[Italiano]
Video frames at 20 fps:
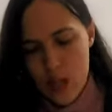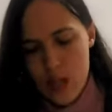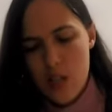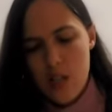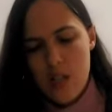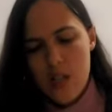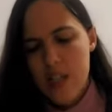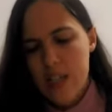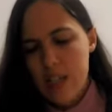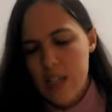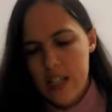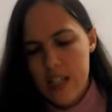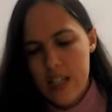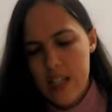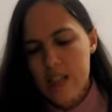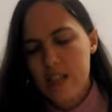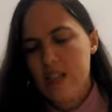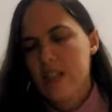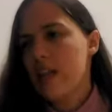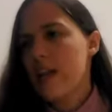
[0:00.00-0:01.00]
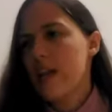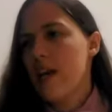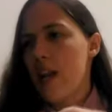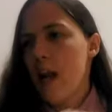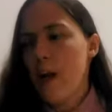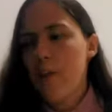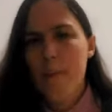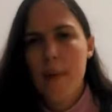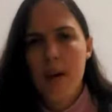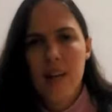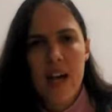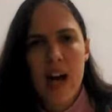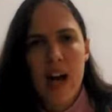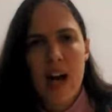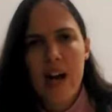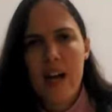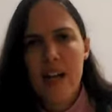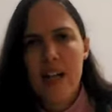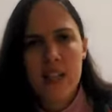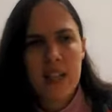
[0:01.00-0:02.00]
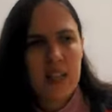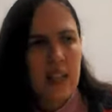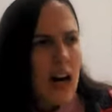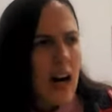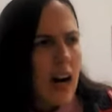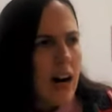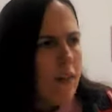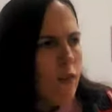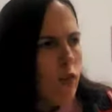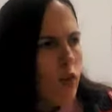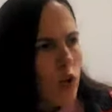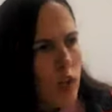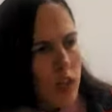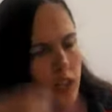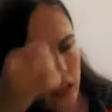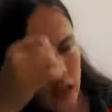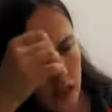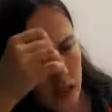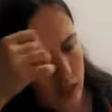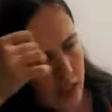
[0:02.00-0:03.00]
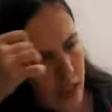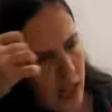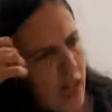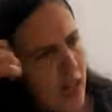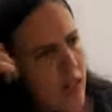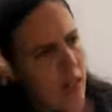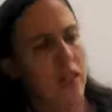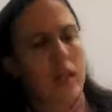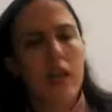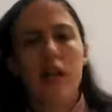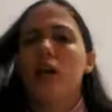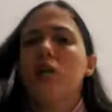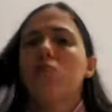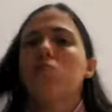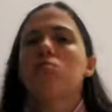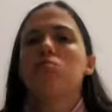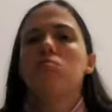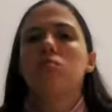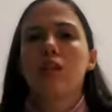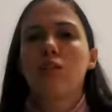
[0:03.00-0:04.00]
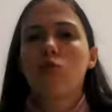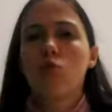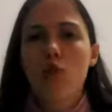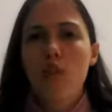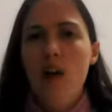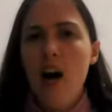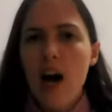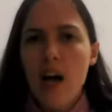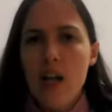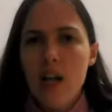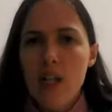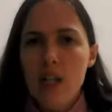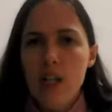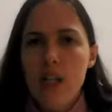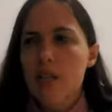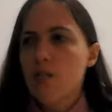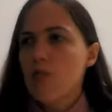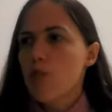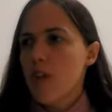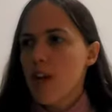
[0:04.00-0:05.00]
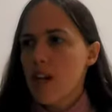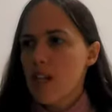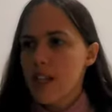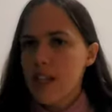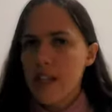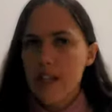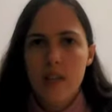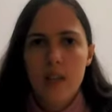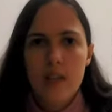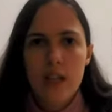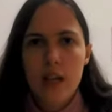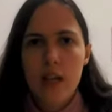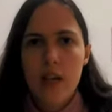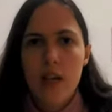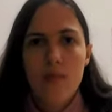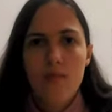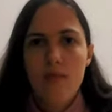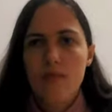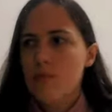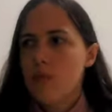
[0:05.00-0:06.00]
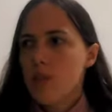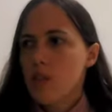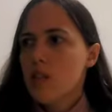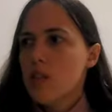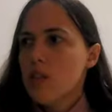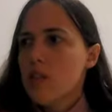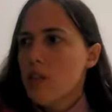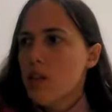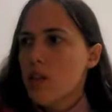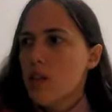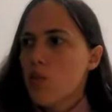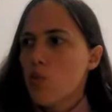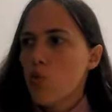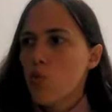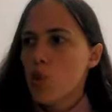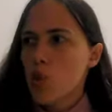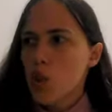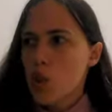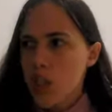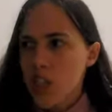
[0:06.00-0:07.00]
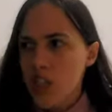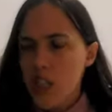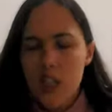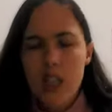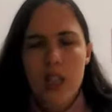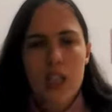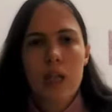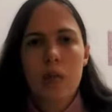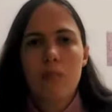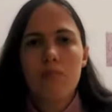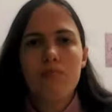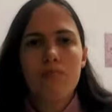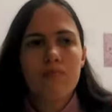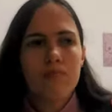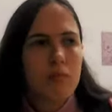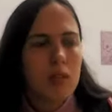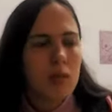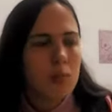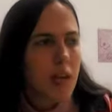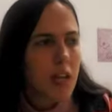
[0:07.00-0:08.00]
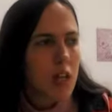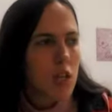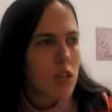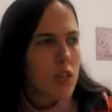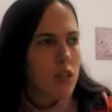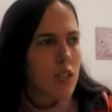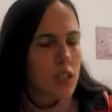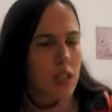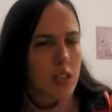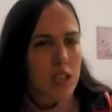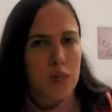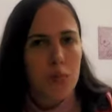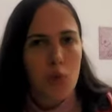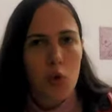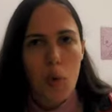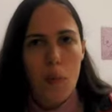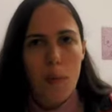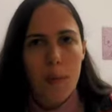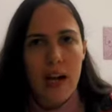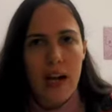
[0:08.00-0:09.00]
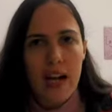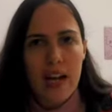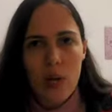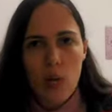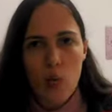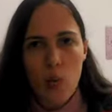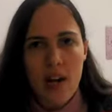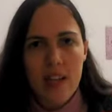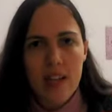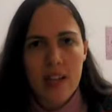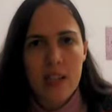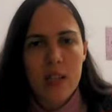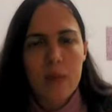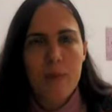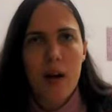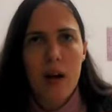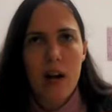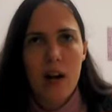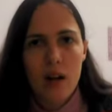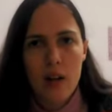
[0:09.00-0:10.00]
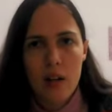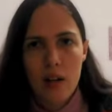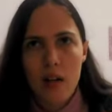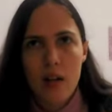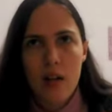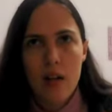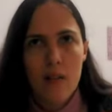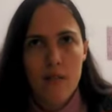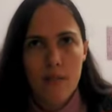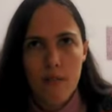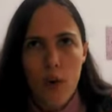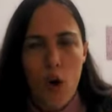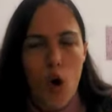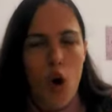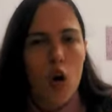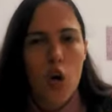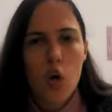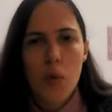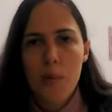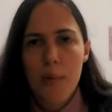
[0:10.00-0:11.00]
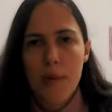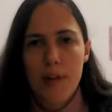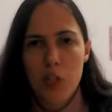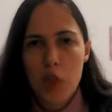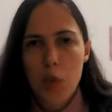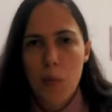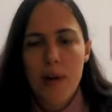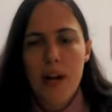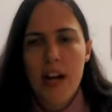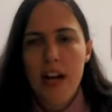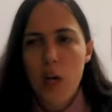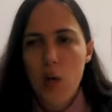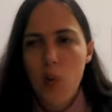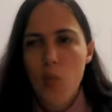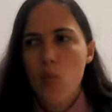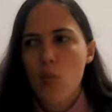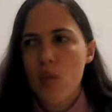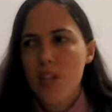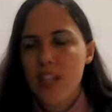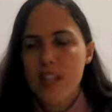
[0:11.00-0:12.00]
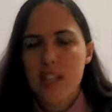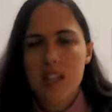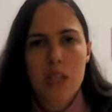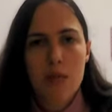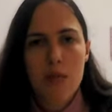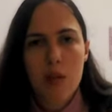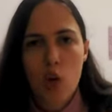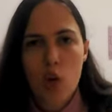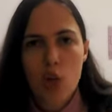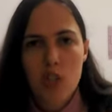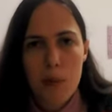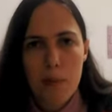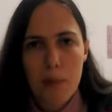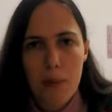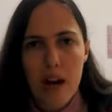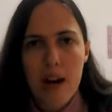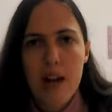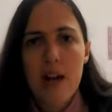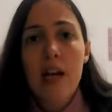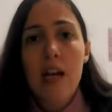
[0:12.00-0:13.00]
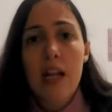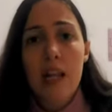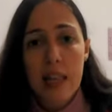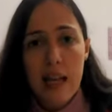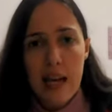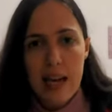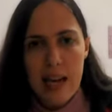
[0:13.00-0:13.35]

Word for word: scritte, lampadari, tavoli, sedie, tovaglie, tovagliette cuscini, mi piace tantissimo comprare guanti per il forno, mi piace comprare comunque tantissime cose per la